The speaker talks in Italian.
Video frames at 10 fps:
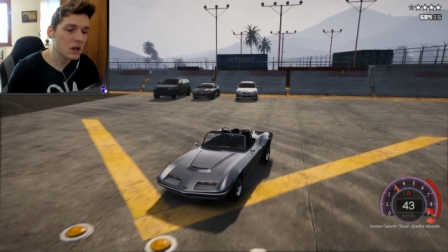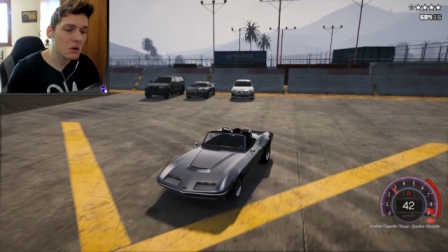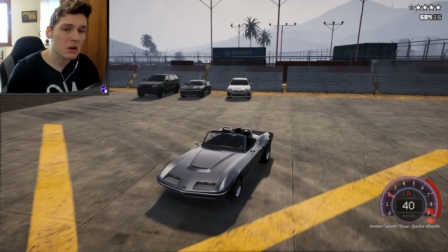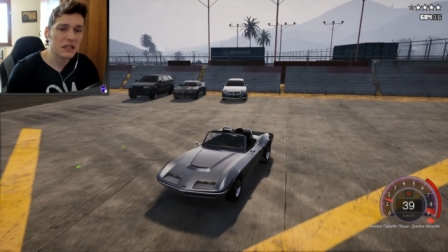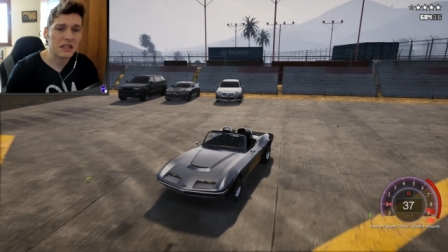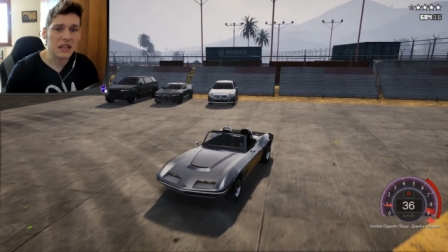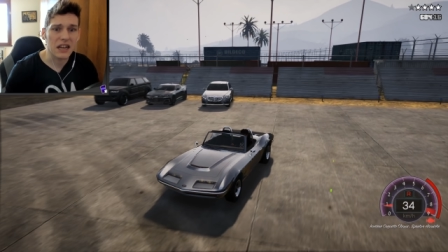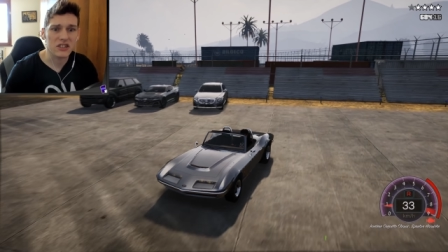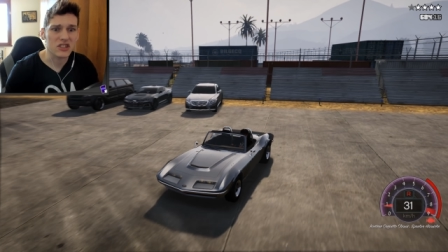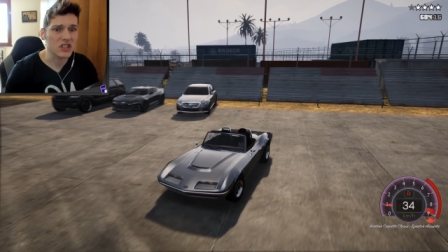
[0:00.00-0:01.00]
una Coquette
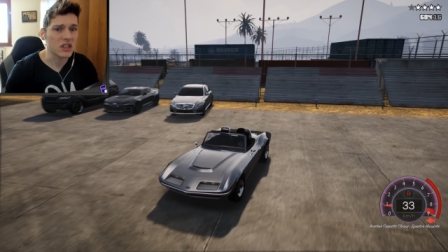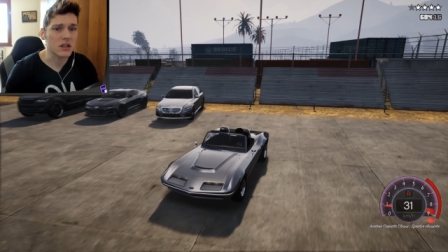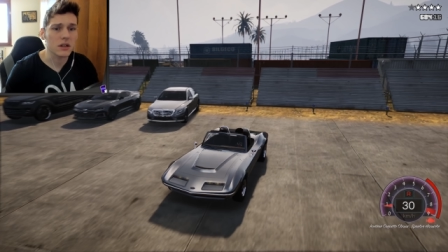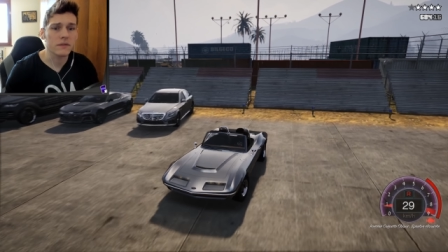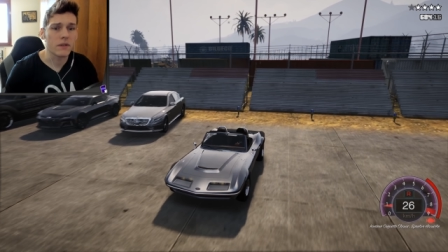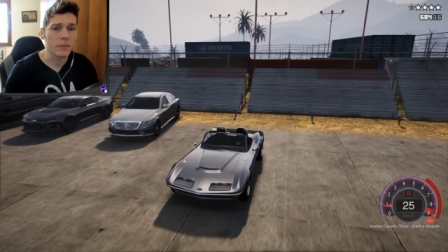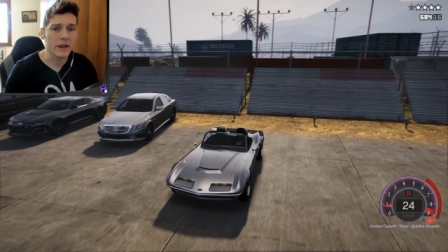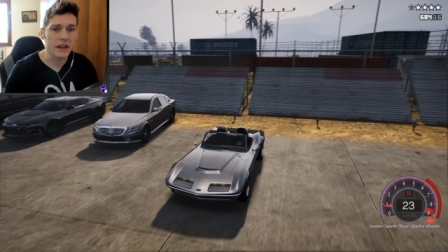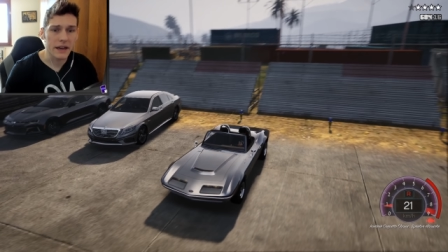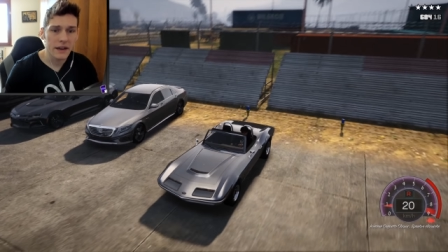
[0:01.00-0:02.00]
Classic, va
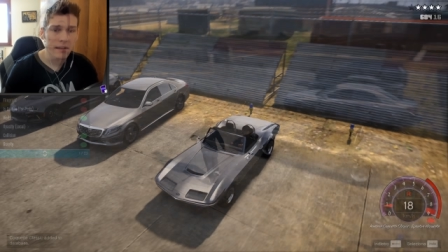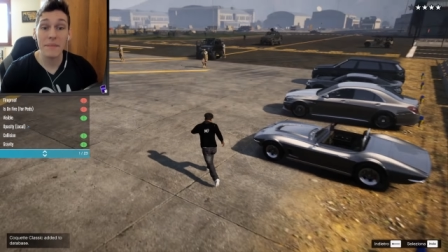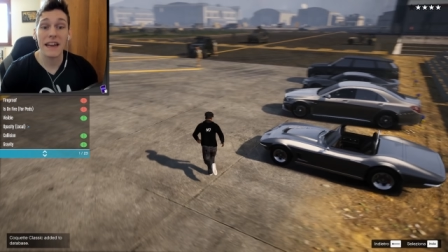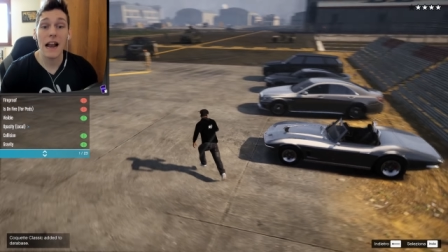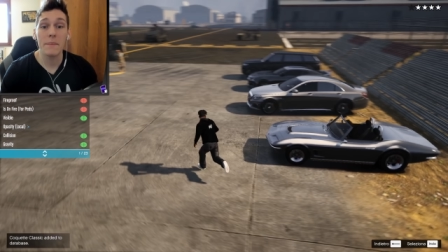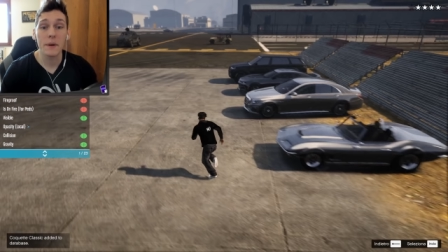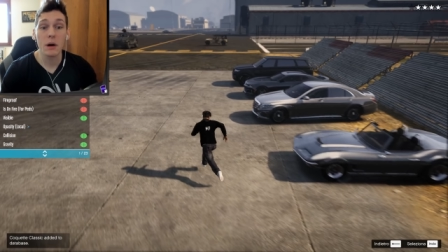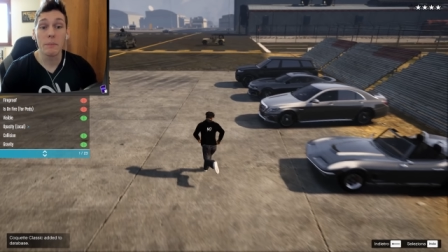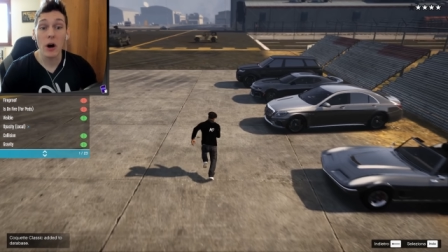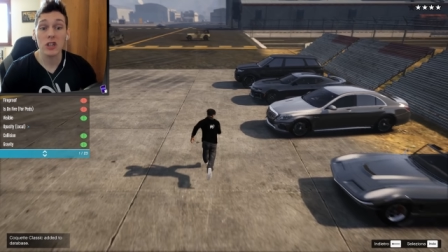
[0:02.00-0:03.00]
bene. Cambierà il
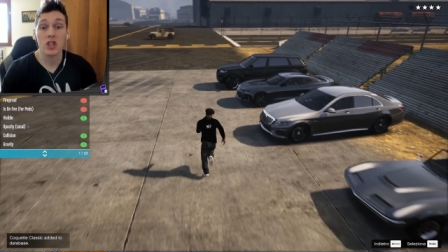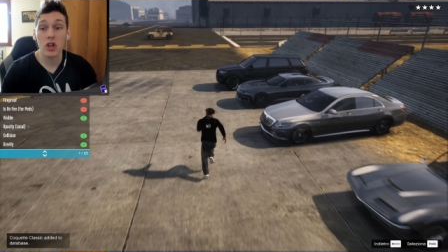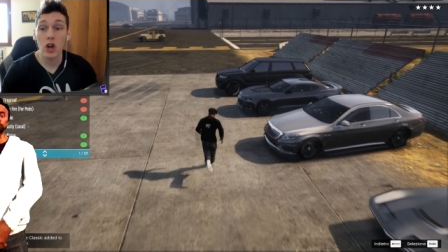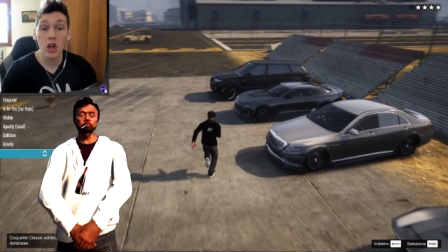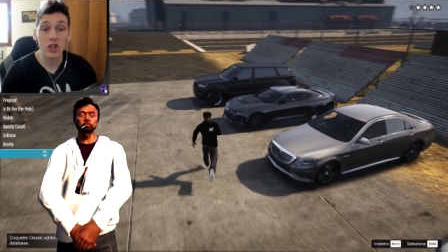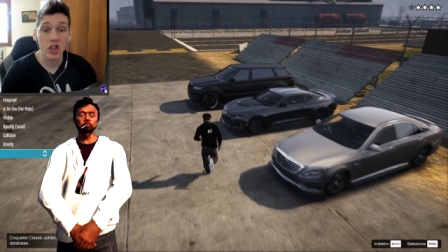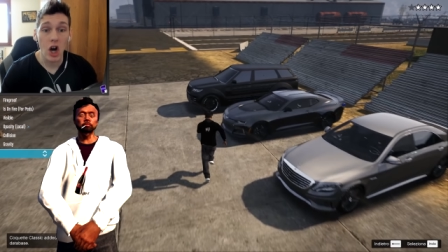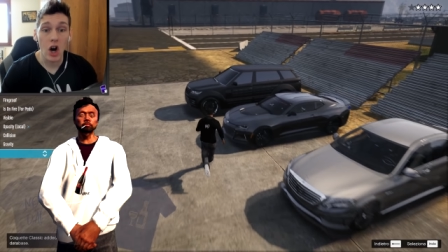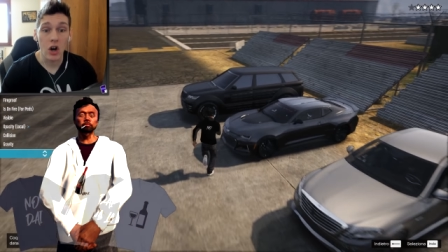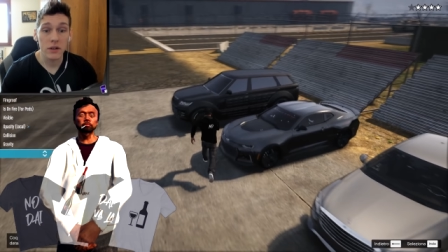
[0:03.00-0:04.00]
primo posto, non lo
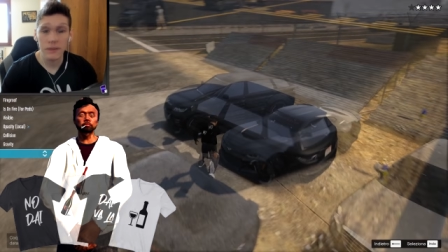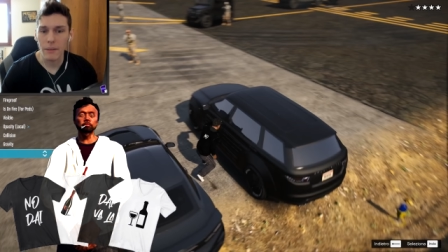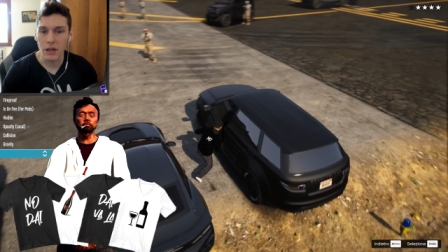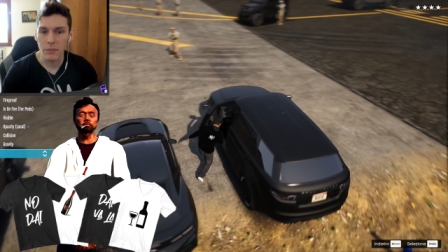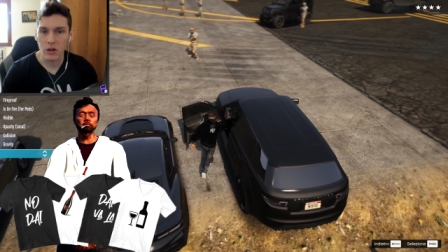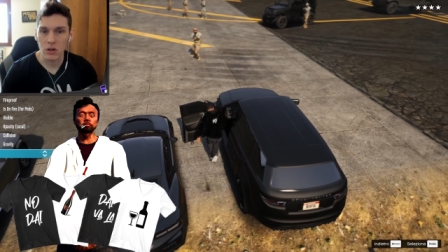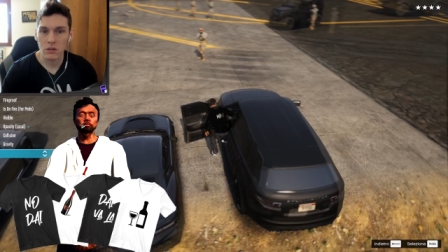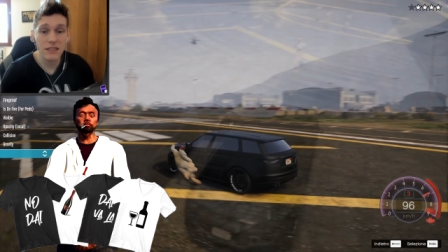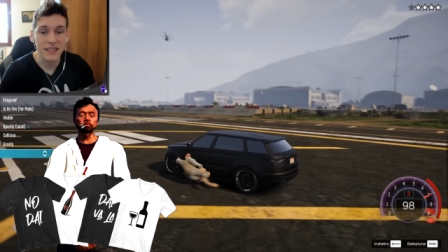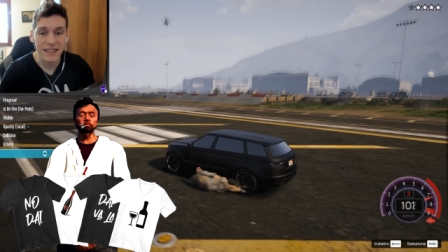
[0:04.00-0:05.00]
so. Probabile
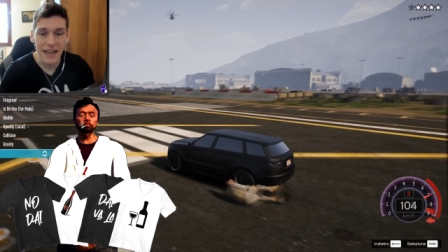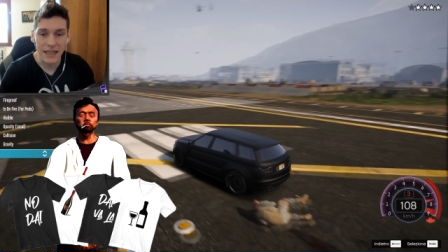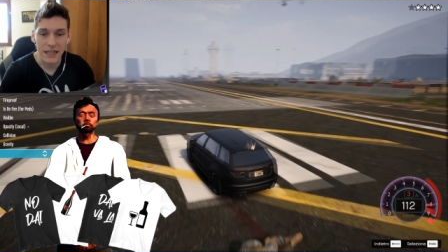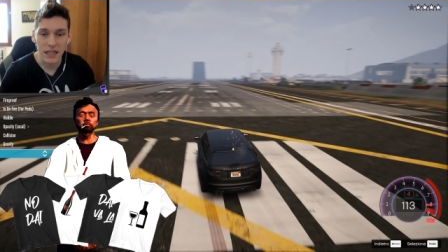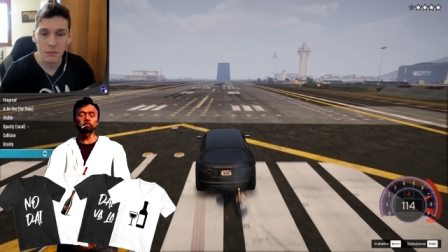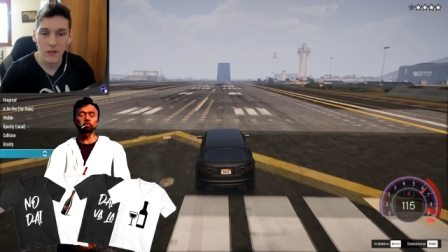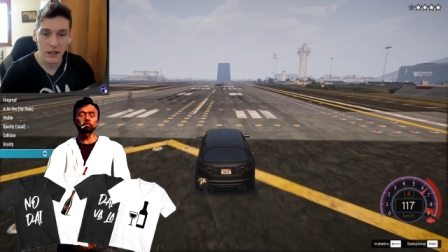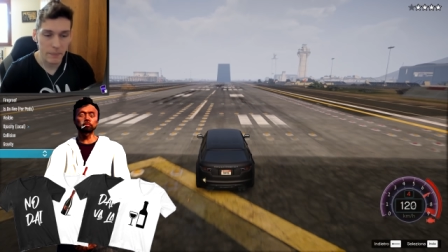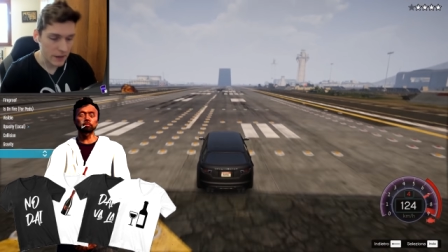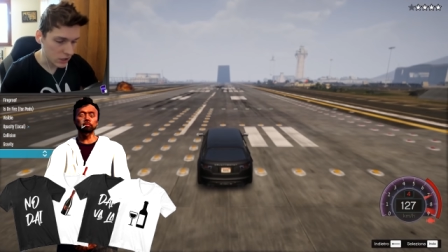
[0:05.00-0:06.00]
però. Si stacchi che mi
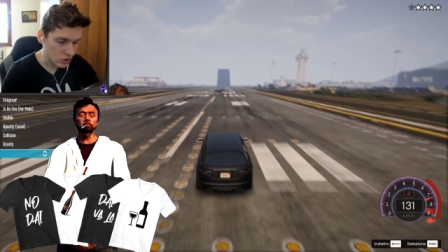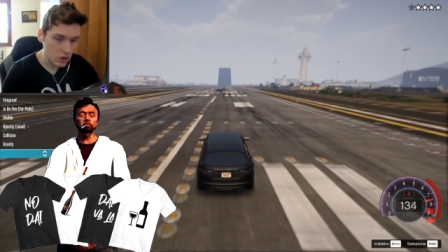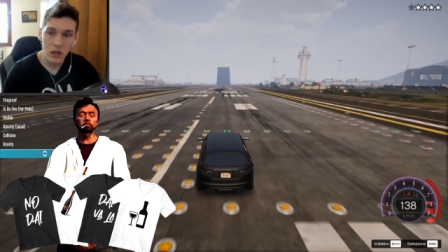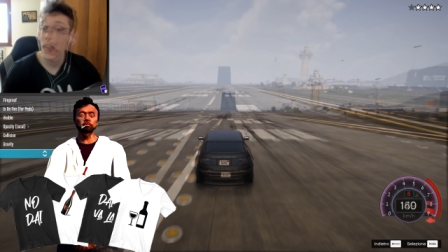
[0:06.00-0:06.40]
fa da peso.